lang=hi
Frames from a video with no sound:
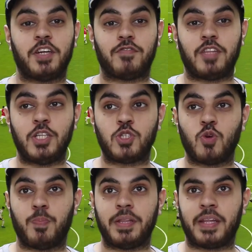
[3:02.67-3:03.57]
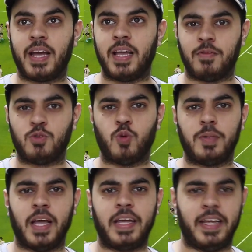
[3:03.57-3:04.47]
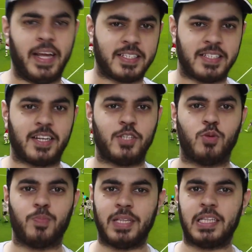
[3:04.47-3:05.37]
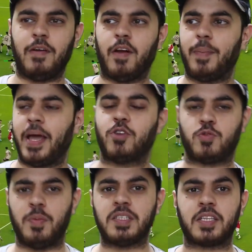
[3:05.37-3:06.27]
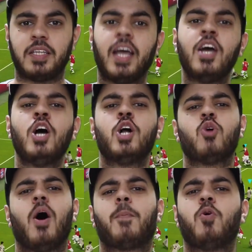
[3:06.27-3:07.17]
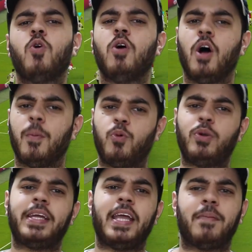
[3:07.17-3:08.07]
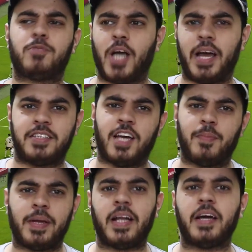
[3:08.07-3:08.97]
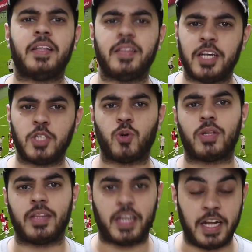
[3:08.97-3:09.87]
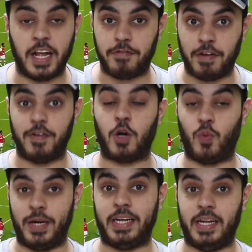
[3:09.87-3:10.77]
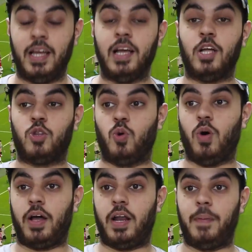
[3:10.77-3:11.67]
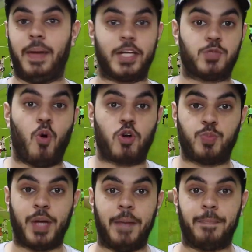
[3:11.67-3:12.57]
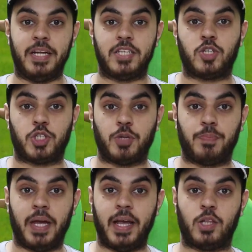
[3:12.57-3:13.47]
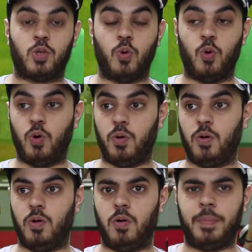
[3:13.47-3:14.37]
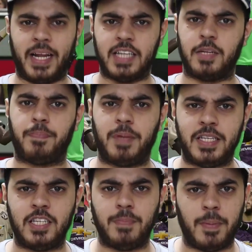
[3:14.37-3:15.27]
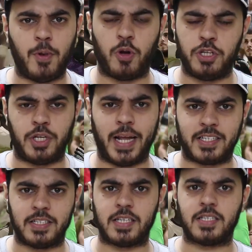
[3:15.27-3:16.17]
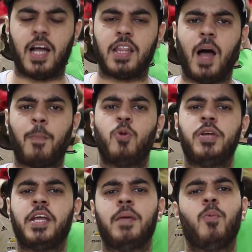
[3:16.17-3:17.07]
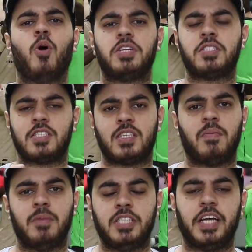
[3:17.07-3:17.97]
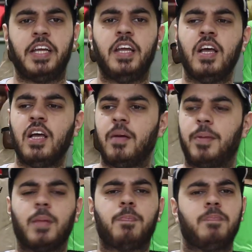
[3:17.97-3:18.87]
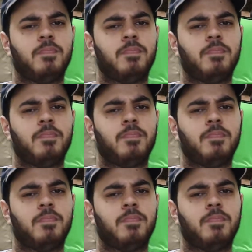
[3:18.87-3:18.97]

सिर्फ 315 या जो भी था ई e एक्सेस का जो मंथली वाला प्लान उसमें मिल सकती है तो आपको पूरी गेम चार हज़ार रुपये की खरीदने की ज़रूरत नहीं है फीफा ट्वेंटी तो अगर आप एक्सबॉक्स पे हैं प्ले स्टेशन पे हैं तो मेरे ख्याल से पीसी पे भी ओरिजिन एक्सेस के साथ आपको ये ये गेम बहुत ही सस्ते में मिल जाएगी मतलब